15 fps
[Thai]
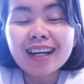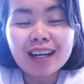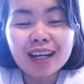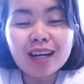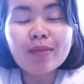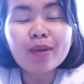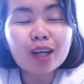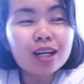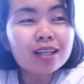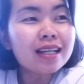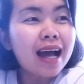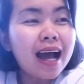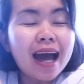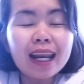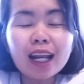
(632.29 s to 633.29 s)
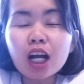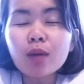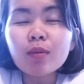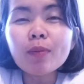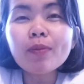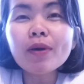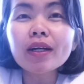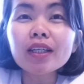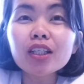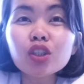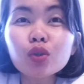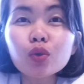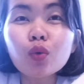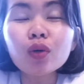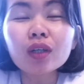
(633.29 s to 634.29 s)
เออมันก็สะอาดแล้วก็ไม่เปลืองทิช
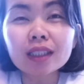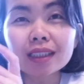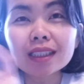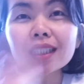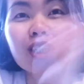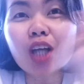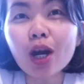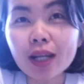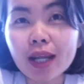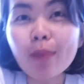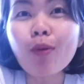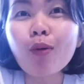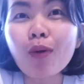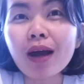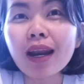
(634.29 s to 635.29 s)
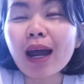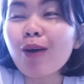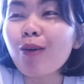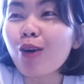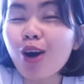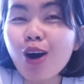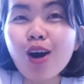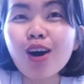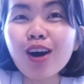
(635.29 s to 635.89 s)
ชู่ ซึ่งตอนเนี้ยผัวเราก็